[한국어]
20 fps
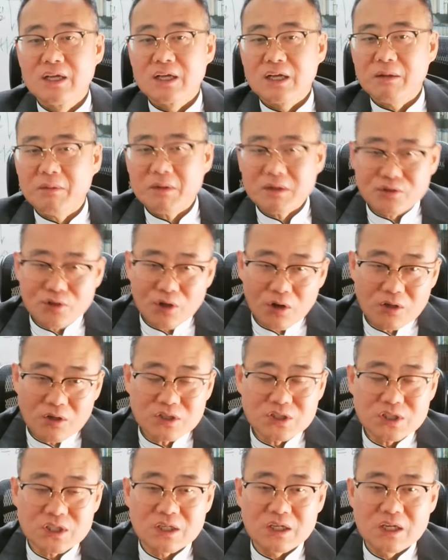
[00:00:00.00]
그러니까
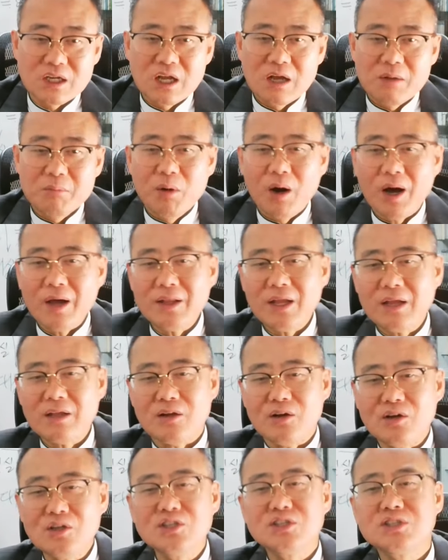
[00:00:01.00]
성실. 뭐 하나
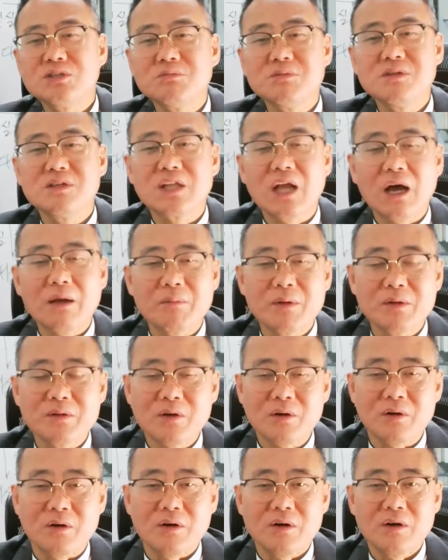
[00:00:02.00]
열심을
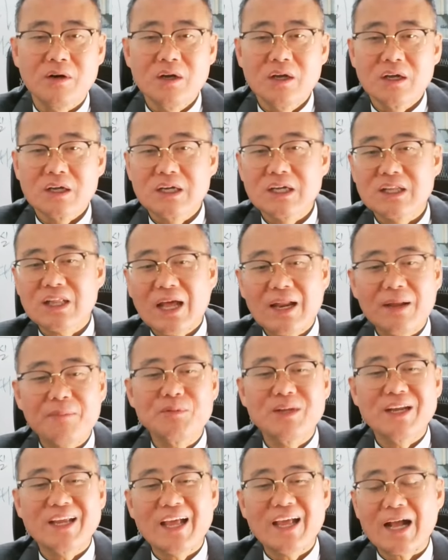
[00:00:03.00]
다하면요, 그게
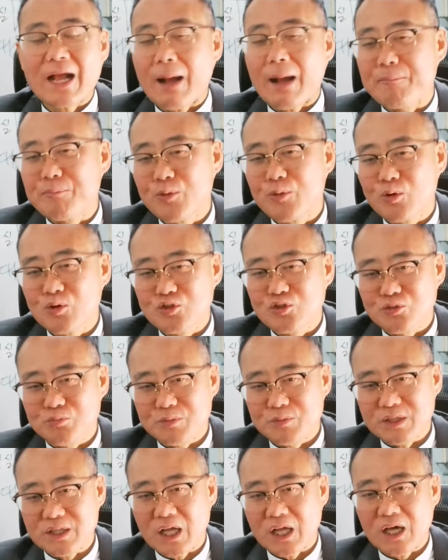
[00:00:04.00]
사람들에게 감동을
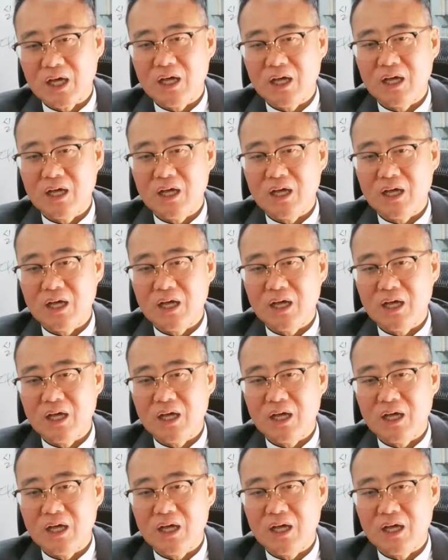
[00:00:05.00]
줍니다.